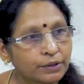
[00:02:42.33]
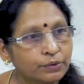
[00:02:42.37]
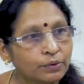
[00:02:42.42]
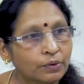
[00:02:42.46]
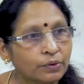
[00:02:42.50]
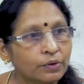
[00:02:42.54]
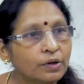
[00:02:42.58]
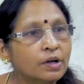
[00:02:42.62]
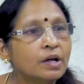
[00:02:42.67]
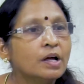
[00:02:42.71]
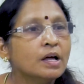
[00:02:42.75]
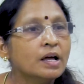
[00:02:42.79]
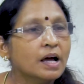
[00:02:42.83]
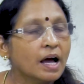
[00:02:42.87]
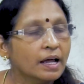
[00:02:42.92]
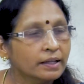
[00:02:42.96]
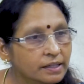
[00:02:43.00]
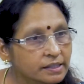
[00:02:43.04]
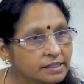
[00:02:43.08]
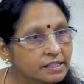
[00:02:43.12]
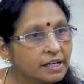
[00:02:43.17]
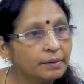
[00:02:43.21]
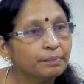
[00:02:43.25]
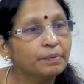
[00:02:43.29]
வரும்
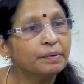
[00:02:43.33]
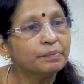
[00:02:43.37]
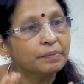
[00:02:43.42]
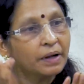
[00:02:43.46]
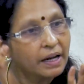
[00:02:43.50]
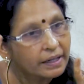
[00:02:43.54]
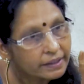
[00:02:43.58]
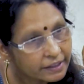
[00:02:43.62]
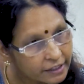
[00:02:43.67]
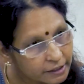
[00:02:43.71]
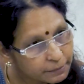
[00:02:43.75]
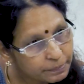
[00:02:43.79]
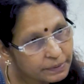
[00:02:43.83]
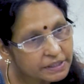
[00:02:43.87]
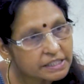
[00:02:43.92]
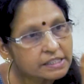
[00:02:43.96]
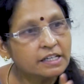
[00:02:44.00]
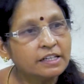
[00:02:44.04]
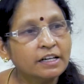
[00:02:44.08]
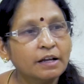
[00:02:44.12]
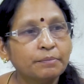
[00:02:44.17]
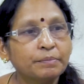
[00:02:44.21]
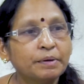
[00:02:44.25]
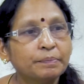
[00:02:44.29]
அந்த ஜபம் ஹண்ட்ரட்
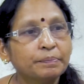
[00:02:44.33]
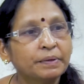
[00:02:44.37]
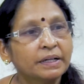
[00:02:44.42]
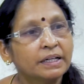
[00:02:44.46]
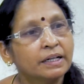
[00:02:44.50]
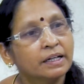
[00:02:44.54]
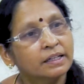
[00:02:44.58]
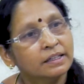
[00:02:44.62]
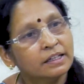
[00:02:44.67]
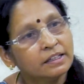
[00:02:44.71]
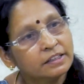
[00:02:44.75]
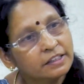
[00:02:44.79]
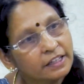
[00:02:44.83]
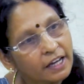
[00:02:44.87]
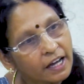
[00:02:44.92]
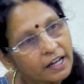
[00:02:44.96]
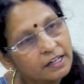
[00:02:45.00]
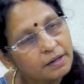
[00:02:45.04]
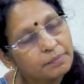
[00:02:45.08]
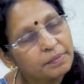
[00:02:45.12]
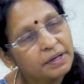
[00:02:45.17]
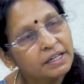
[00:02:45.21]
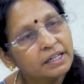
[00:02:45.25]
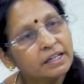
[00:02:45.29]
பர்சன்ட் நம்ம பண்ணால் தான்
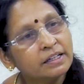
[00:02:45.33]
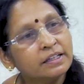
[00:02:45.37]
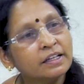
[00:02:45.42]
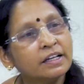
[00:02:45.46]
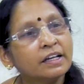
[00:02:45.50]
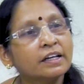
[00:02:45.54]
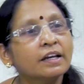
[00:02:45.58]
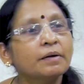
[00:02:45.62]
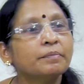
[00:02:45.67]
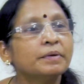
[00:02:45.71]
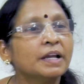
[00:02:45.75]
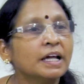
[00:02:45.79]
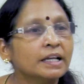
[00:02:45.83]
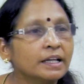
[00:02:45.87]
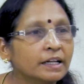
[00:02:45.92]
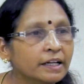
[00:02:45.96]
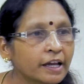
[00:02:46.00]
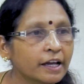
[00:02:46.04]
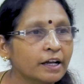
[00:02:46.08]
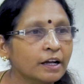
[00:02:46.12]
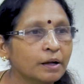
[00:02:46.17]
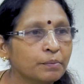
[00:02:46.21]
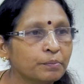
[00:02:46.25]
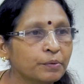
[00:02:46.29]
தியானம் என்றதே நம்மளால்
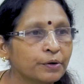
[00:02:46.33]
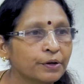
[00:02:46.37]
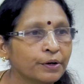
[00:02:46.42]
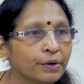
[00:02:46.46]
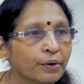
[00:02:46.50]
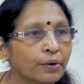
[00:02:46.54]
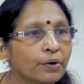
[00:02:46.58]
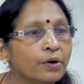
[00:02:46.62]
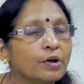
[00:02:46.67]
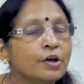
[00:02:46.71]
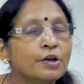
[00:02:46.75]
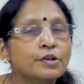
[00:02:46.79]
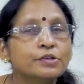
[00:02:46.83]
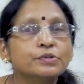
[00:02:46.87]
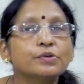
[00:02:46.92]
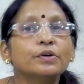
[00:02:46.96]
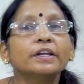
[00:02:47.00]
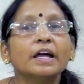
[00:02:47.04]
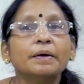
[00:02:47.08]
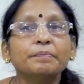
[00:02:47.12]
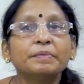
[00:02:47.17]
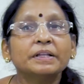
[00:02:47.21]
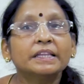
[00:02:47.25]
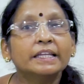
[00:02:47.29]
கேட்க முடியும் ஸோ
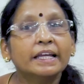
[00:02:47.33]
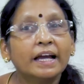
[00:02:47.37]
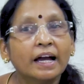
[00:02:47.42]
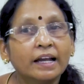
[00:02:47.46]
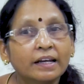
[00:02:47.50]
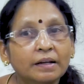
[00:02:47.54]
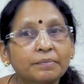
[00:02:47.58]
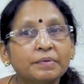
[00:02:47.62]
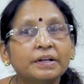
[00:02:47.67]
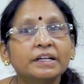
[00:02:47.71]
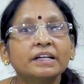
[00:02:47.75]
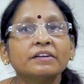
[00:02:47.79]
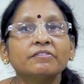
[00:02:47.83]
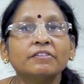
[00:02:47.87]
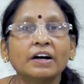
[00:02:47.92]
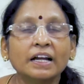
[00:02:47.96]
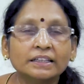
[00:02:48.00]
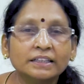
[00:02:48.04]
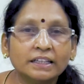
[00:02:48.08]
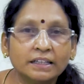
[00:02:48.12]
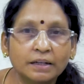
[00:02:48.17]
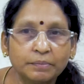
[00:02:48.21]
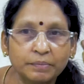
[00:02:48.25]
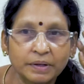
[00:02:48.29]
நம்ம தியானம் என்ற
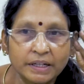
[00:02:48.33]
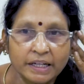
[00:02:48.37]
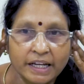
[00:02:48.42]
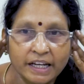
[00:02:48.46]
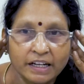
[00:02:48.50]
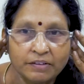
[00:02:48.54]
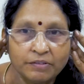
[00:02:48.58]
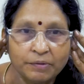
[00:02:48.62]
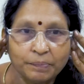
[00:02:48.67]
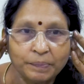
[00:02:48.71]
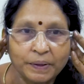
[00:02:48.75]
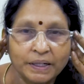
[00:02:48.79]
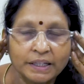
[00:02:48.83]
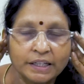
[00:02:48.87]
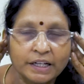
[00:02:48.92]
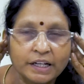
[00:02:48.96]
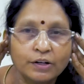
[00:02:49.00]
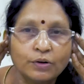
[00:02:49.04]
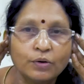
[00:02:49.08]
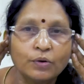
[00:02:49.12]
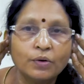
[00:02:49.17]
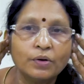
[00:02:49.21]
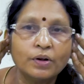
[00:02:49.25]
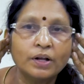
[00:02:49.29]
வார்த்தை நம்ம
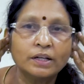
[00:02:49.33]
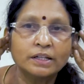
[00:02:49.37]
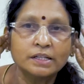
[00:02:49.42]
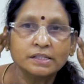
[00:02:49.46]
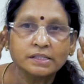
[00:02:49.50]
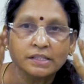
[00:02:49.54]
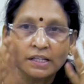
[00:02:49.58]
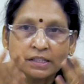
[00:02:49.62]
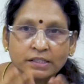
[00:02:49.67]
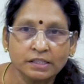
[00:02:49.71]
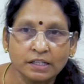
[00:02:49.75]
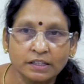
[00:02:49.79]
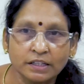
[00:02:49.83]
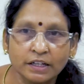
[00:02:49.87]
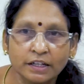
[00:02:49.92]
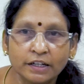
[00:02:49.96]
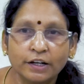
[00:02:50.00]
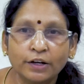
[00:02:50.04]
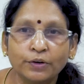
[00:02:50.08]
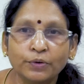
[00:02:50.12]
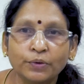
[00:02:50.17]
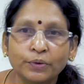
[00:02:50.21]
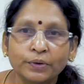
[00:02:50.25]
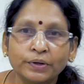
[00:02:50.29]
கேள்விப்பட்டிருக்கோம் அதை செஞ்சுட்டு
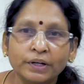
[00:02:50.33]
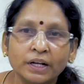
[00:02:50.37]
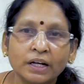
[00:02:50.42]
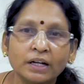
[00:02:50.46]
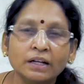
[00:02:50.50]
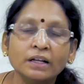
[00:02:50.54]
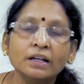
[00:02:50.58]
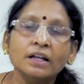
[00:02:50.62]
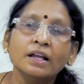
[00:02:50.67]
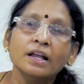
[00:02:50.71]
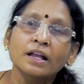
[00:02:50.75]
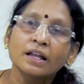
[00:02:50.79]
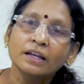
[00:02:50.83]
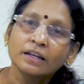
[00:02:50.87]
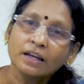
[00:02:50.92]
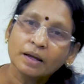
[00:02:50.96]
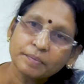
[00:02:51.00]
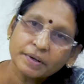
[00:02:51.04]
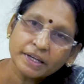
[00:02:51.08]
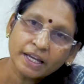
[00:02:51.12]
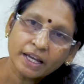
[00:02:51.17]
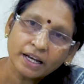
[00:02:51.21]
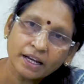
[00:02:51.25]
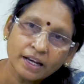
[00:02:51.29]
இருக்கிறோன்னா
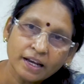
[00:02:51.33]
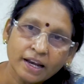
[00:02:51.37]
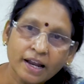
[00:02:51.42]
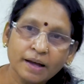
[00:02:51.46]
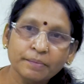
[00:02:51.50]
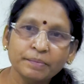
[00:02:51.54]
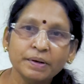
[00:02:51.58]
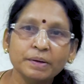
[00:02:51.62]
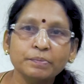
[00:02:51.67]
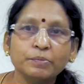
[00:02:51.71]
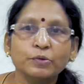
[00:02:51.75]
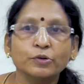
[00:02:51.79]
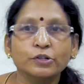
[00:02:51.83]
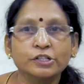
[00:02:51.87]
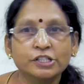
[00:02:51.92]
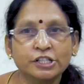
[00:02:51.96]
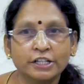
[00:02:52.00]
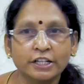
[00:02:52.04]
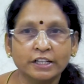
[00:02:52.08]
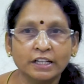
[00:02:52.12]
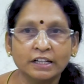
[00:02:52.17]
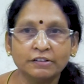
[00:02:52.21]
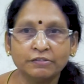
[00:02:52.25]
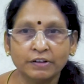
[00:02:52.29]
நம்ம எல்லாமே
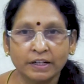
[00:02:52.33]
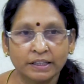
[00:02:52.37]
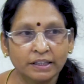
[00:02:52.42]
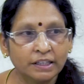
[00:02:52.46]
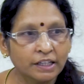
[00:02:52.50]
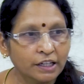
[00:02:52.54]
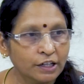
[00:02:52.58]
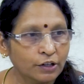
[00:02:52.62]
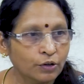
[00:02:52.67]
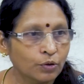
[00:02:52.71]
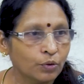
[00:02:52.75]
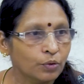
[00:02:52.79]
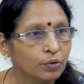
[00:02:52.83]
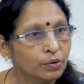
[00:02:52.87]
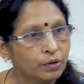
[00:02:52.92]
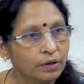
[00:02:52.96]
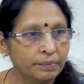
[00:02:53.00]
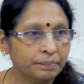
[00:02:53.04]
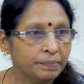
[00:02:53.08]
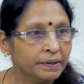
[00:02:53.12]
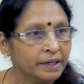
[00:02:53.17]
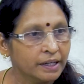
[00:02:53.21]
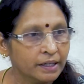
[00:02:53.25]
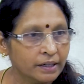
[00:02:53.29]
முடிச்சுட்டு தான் வந்திருக்கோம்
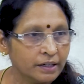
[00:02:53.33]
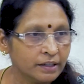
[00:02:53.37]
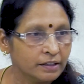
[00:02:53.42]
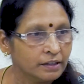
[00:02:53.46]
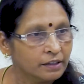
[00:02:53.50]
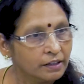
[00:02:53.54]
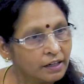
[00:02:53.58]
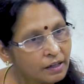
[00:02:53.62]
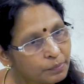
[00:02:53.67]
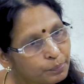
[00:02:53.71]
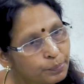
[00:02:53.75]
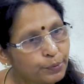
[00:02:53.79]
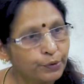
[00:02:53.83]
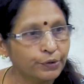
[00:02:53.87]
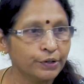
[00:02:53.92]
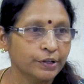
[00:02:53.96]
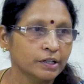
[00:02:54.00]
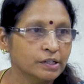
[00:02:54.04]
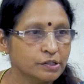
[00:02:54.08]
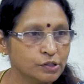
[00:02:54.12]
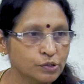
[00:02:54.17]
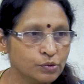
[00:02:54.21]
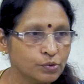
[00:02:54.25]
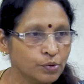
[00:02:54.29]
அப்படின்றது தான்
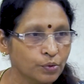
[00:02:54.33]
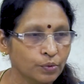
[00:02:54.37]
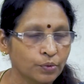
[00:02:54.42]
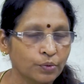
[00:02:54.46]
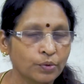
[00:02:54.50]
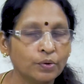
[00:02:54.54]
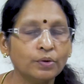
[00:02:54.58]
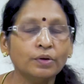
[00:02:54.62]
பொருள் ஸோ